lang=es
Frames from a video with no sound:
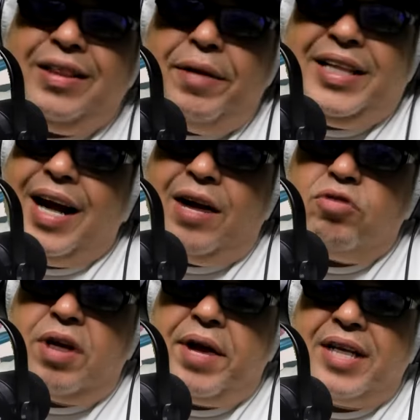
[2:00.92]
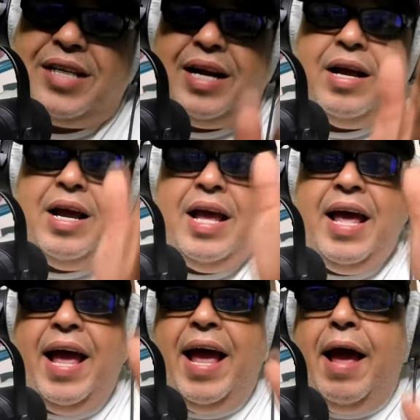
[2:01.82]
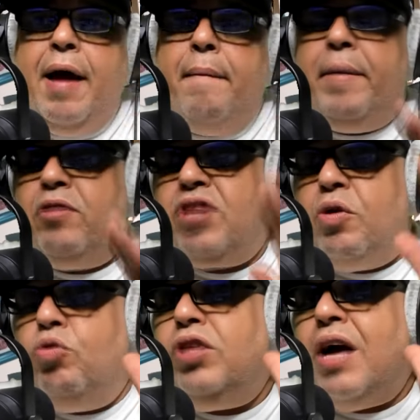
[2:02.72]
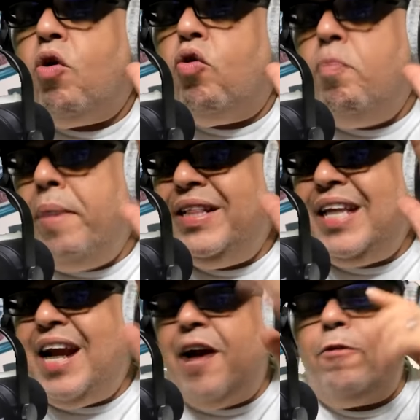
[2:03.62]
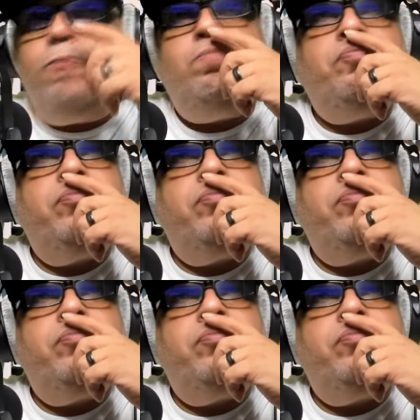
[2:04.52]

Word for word: este veterano sabe hacer. Pero se junta con un veterano